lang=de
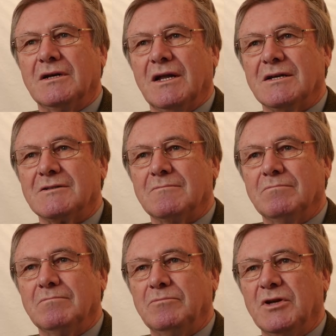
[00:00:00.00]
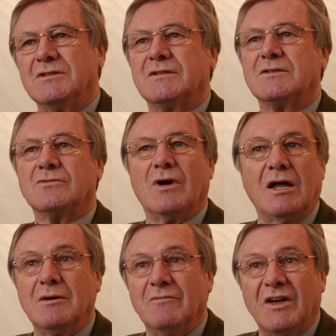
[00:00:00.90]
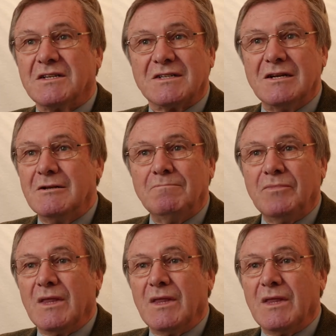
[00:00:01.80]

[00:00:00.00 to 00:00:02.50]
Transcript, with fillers: in Hessen. Bis zu einem Wechsel,